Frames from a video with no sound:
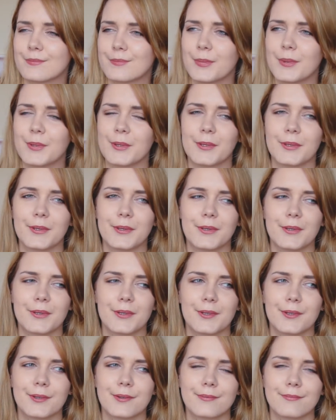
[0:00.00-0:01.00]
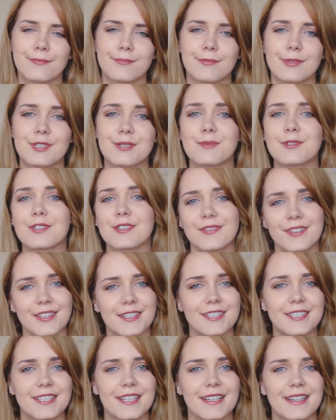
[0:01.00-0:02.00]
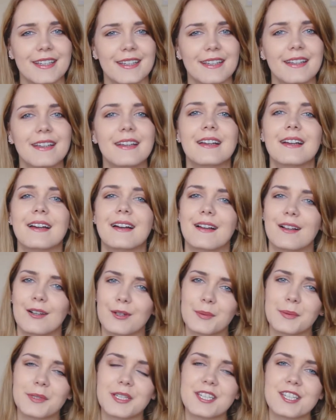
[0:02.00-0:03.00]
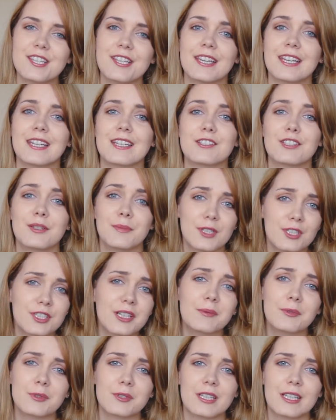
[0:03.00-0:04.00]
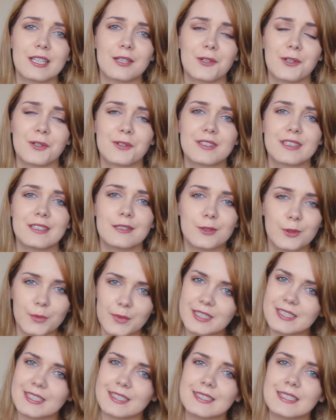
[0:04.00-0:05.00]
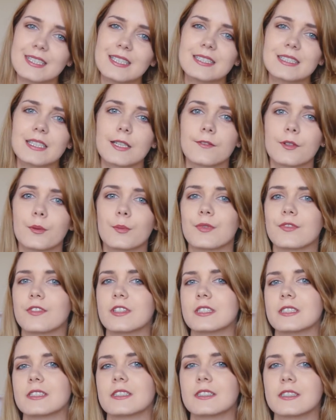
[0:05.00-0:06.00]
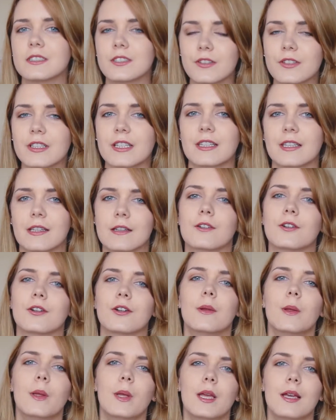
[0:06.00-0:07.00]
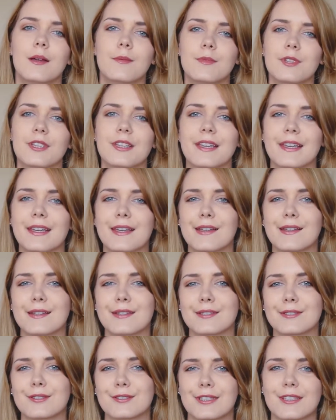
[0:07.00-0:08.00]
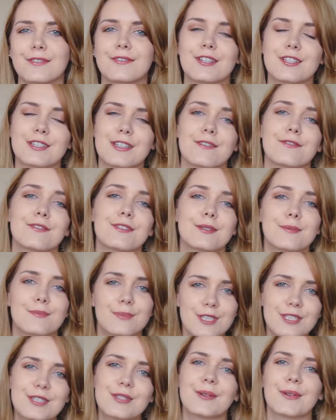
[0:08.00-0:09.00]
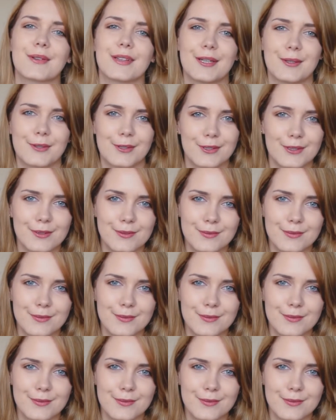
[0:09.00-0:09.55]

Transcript: bo być może wiecie lub też nie, że mieszkam tutaj od kilku miesięcy i chciałam Wam powiedzieć, co takiego mnie do tej Warszawy przyciągnęło.